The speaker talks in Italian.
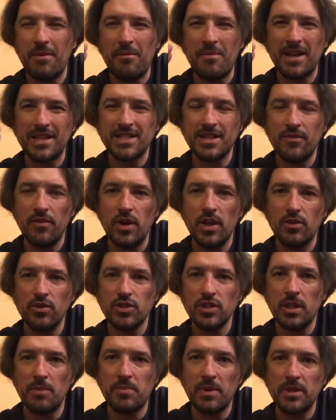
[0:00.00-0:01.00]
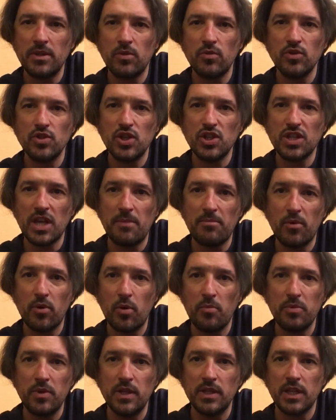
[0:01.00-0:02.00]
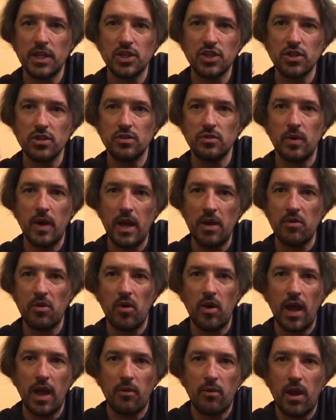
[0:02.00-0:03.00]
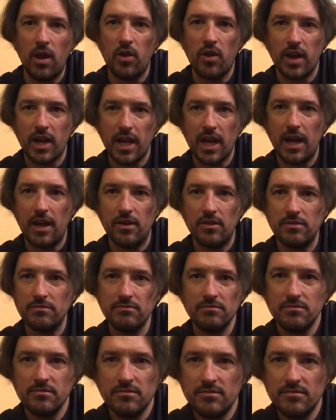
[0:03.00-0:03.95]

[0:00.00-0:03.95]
ma se voi riuscite a prendere un G6 a poco più di 300 euro, è quello il regalo.